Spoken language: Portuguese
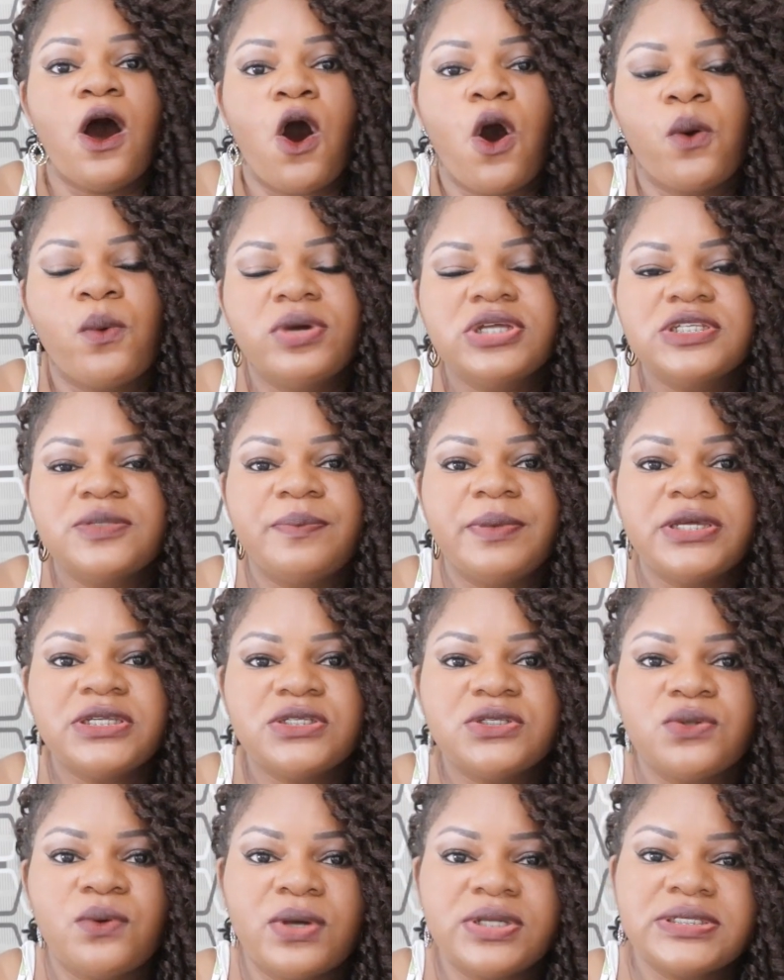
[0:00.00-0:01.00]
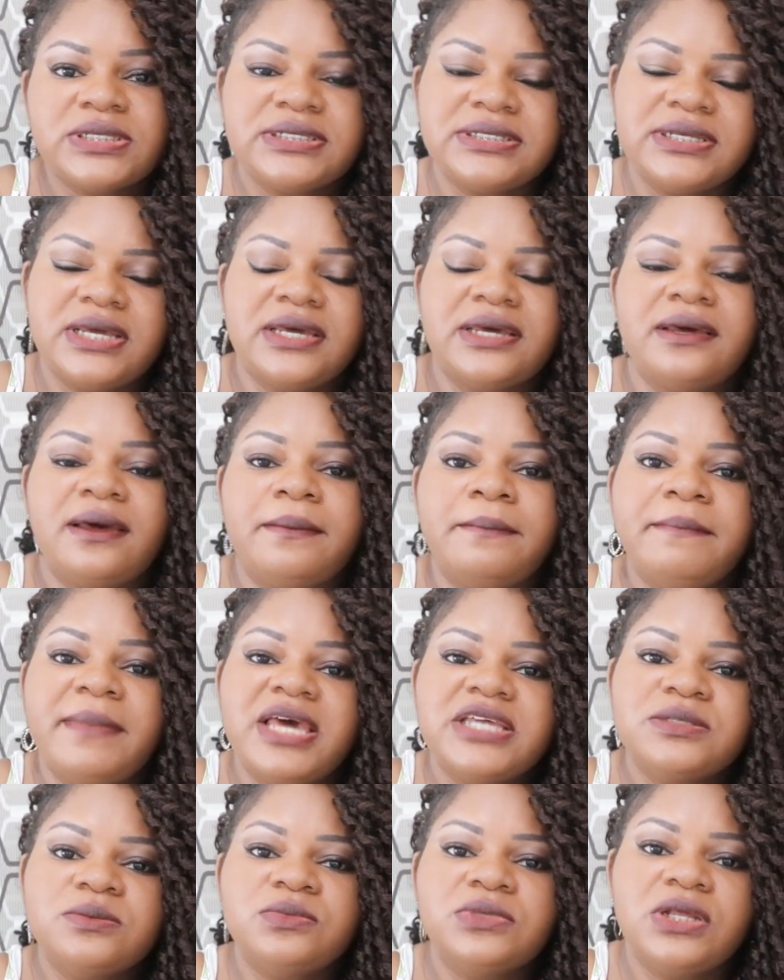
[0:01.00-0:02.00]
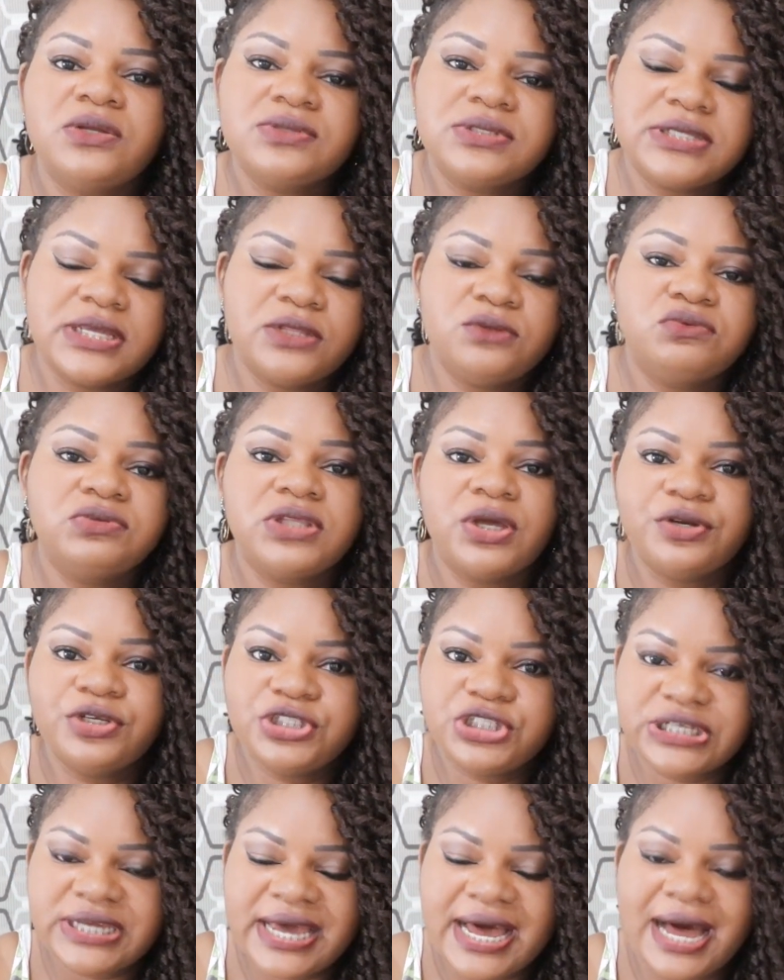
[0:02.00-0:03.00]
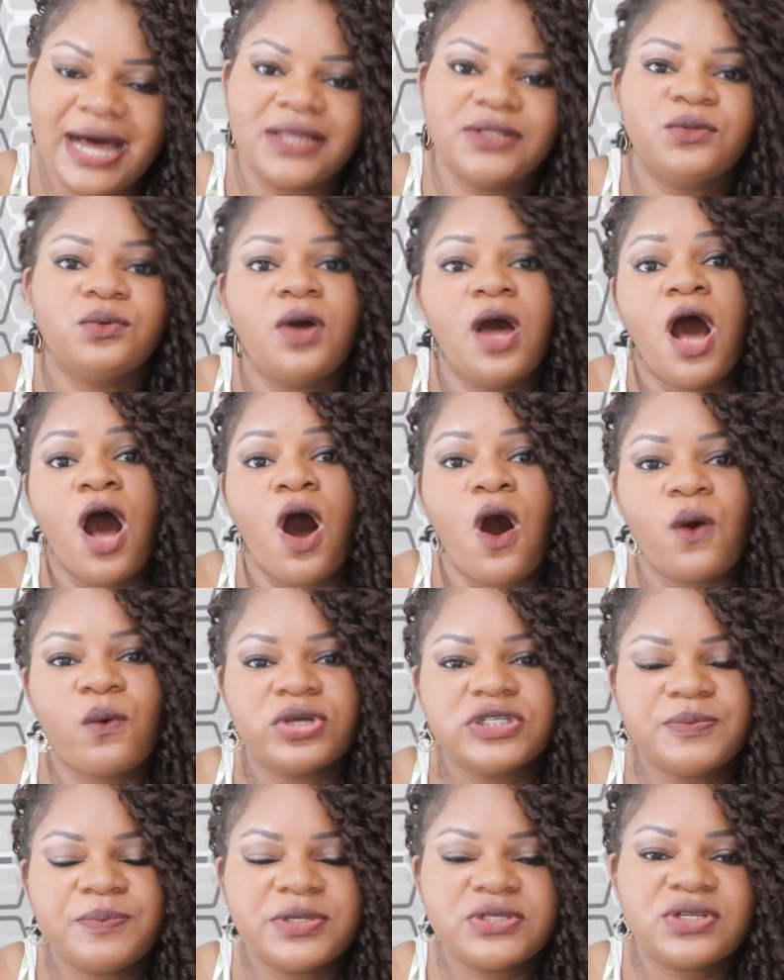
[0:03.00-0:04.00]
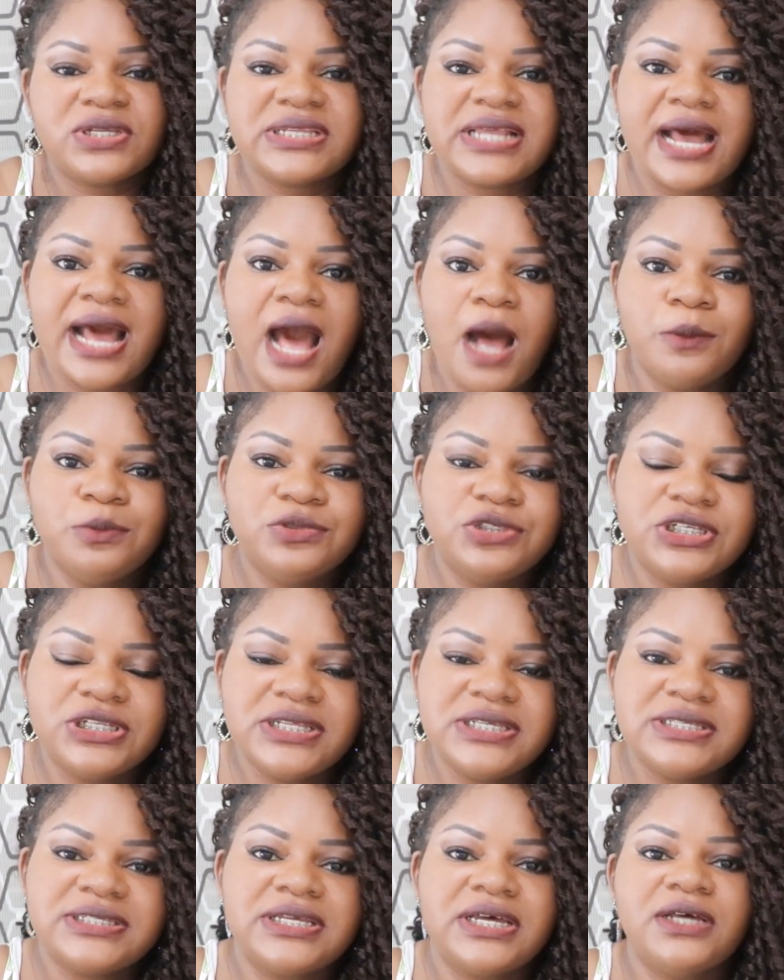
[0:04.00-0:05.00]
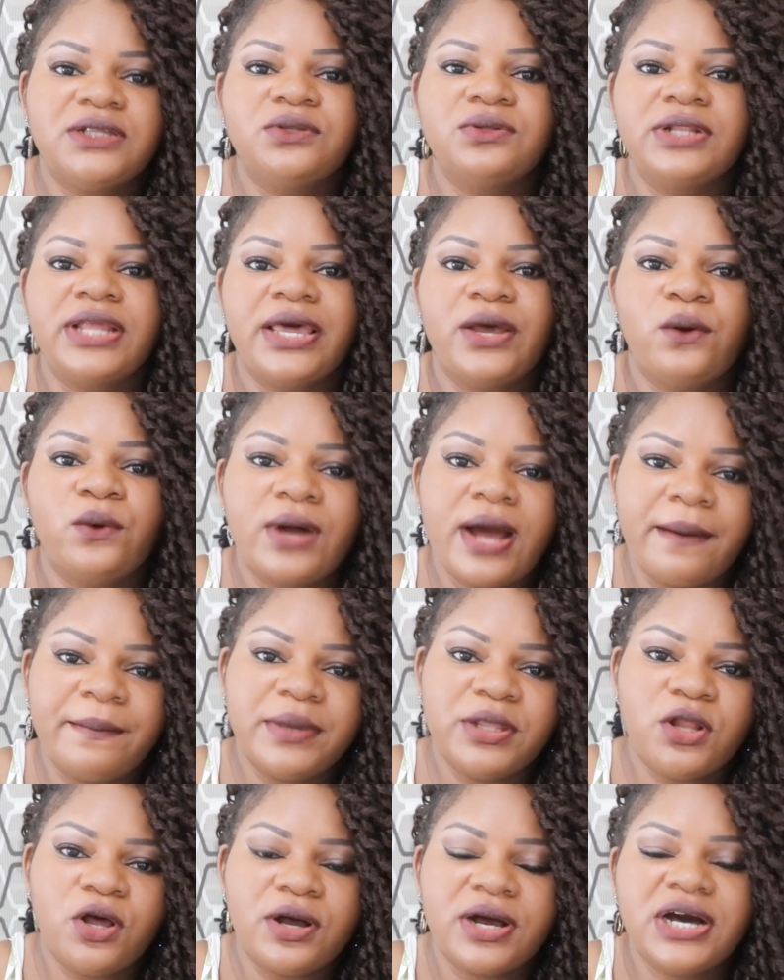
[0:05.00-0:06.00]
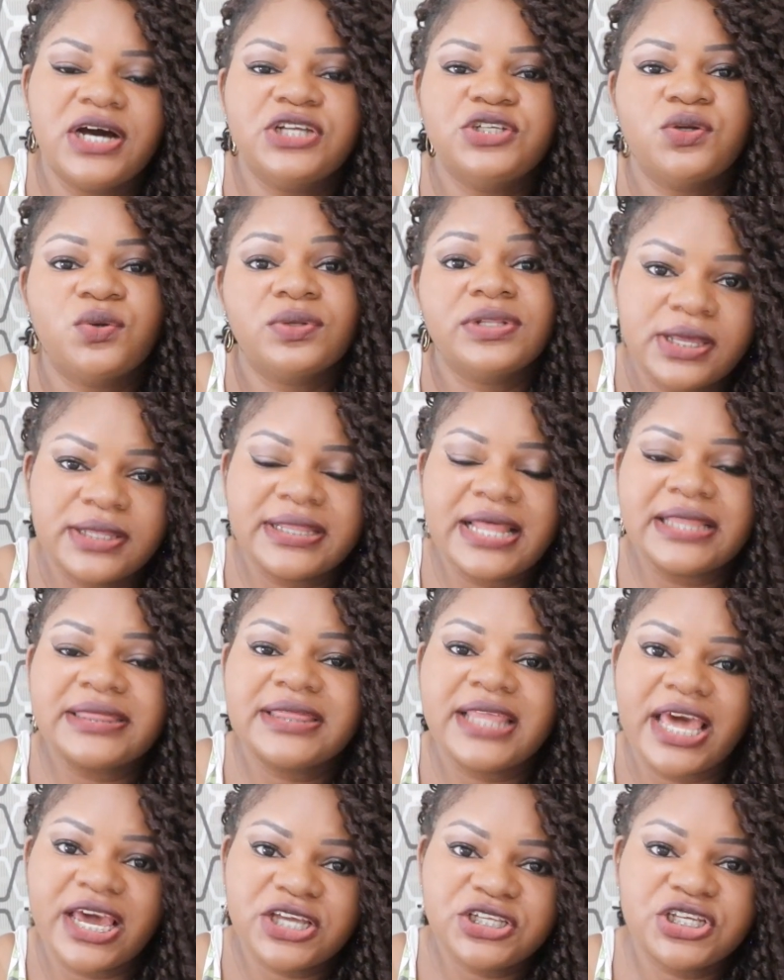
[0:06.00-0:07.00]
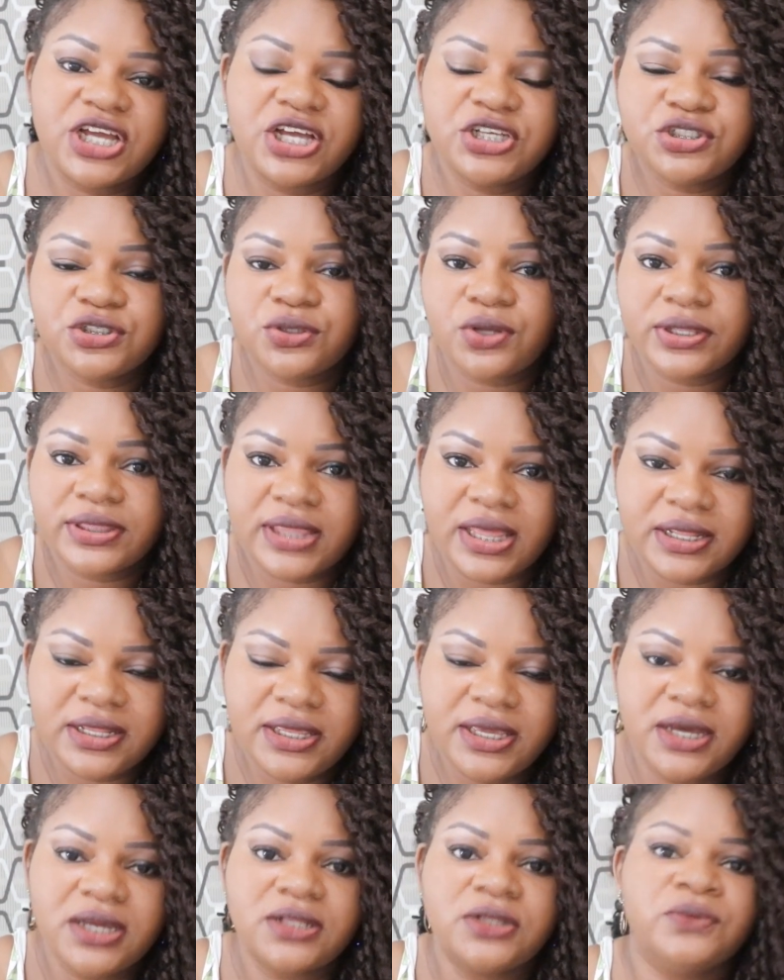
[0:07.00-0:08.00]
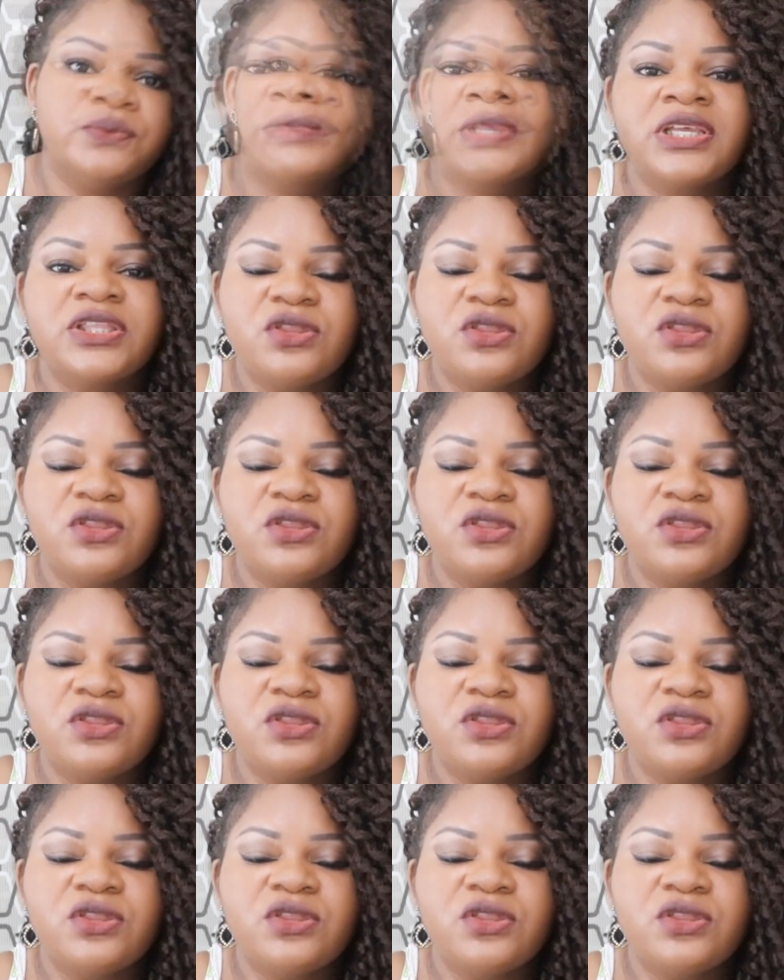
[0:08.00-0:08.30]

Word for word: Algumas pessoas, assim, mesmo não sendo tão indicado, algumas pessoas acabam utilizando, né, o cabelo orgânico na técnica de nó italiano.